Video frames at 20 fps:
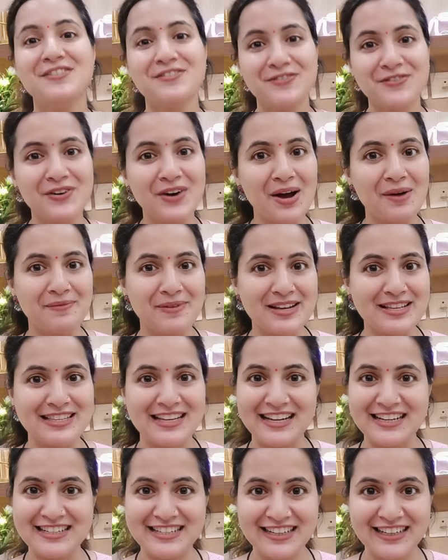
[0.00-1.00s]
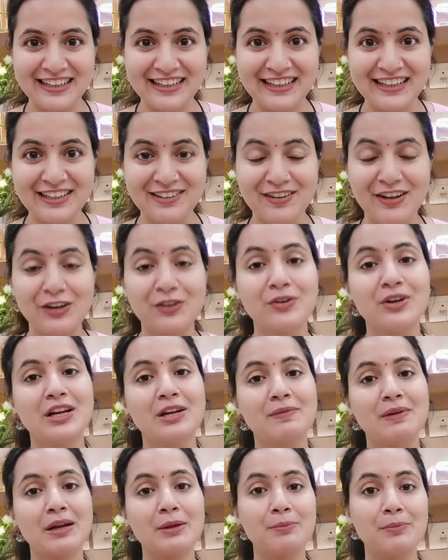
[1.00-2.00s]
वो आपके साथ शेयर करने वाली हूँ
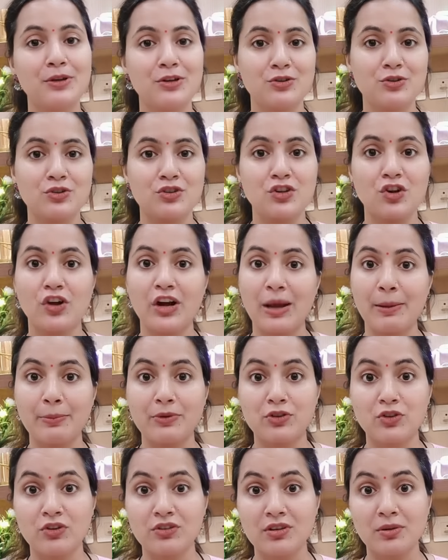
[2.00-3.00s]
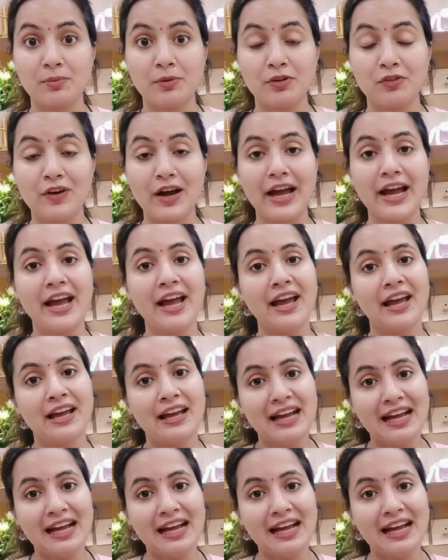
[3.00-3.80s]
इन्हें मैंने मीशो से और अमेजोन से मंगवाया है